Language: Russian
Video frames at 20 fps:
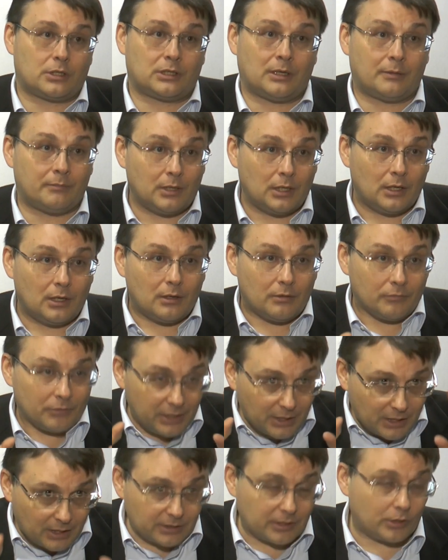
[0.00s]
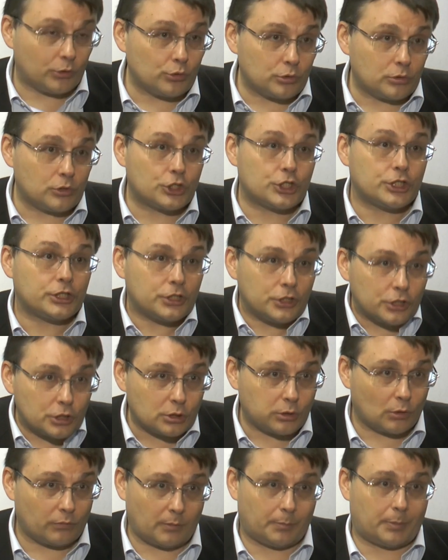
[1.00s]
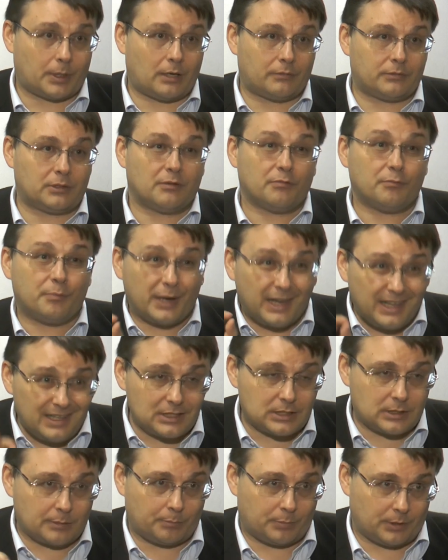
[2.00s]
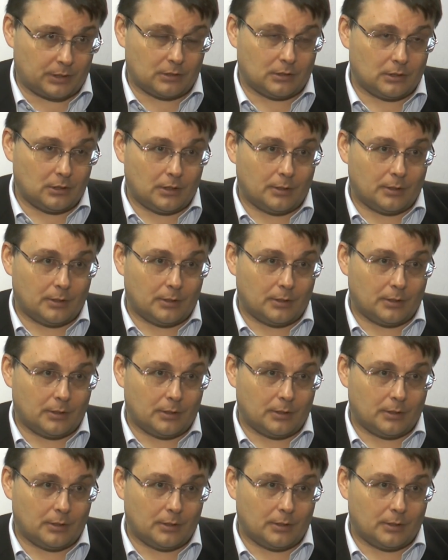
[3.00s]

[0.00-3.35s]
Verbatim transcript: Там вы никогда не услышите ни слова правды, в принципе.